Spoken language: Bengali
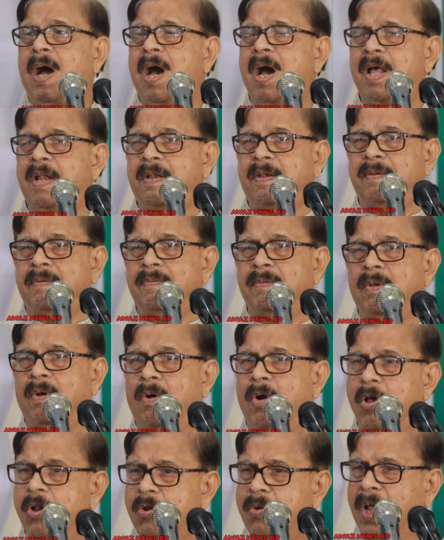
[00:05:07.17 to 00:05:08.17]
আর
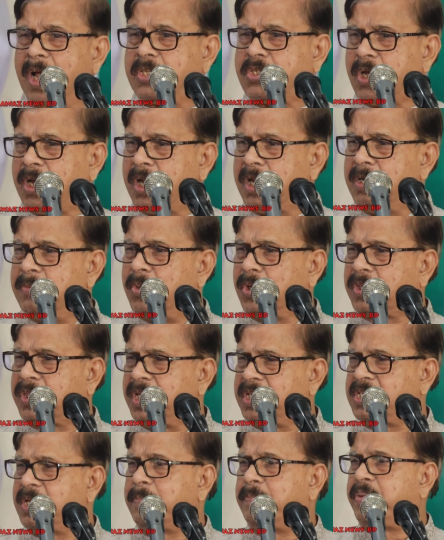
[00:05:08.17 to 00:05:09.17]
অরুণাচলের
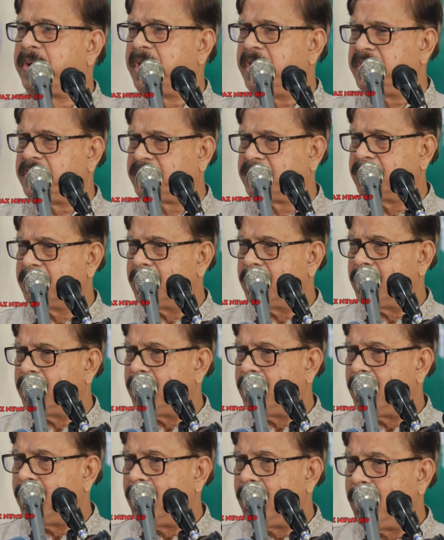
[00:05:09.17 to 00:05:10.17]
মধ্যে যে ব্রিজ
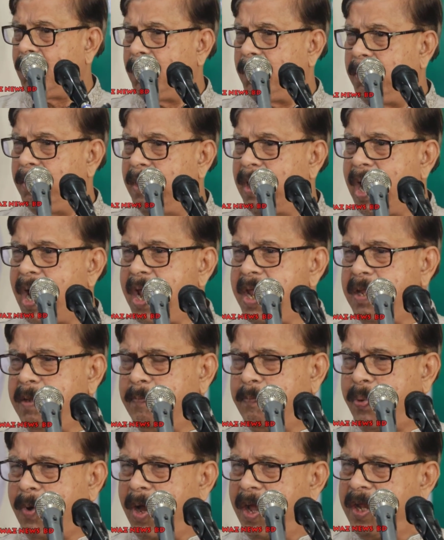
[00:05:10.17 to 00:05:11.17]
নাইন
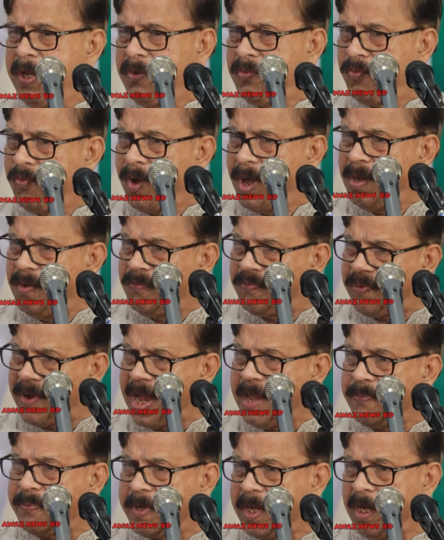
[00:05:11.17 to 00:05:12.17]
পয়েন্ট ওয়ান
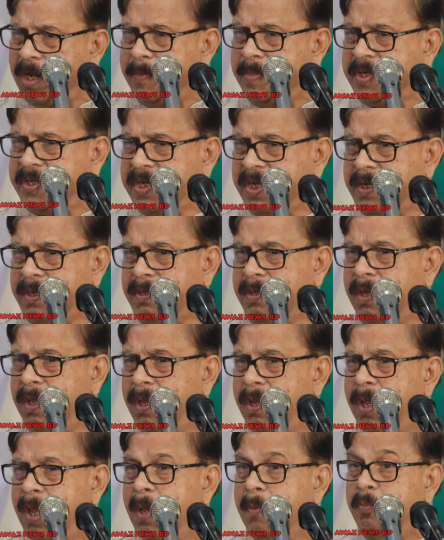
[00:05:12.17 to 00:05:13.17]
ফাইভ কিলোমিটার
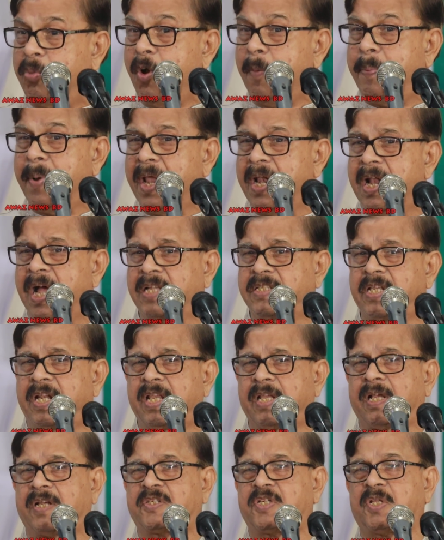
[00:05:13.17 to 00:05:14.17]
ভূপেন
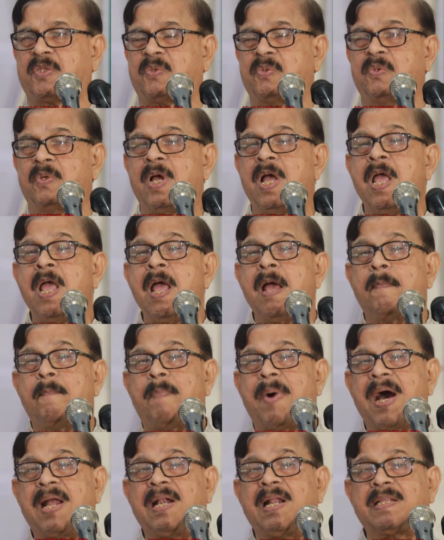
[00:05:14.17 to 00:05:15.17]
হাজারিকা সেতু
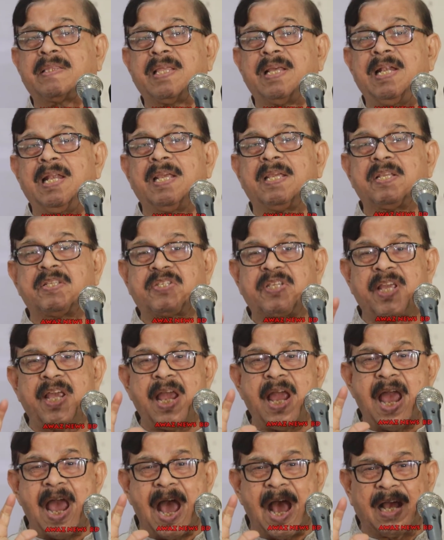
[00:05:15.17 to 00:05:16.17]
বানাতে লেগেছে
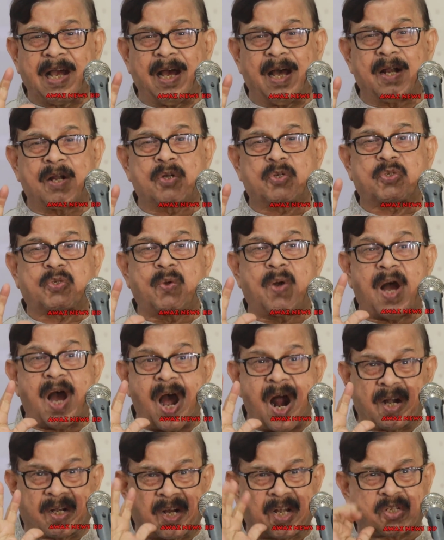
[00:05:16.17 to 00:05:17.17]
এগারোশো
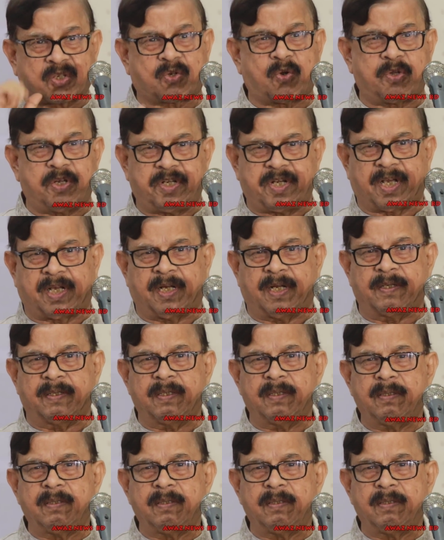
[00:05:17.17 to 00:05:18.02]
আটাশ কোটি টাকা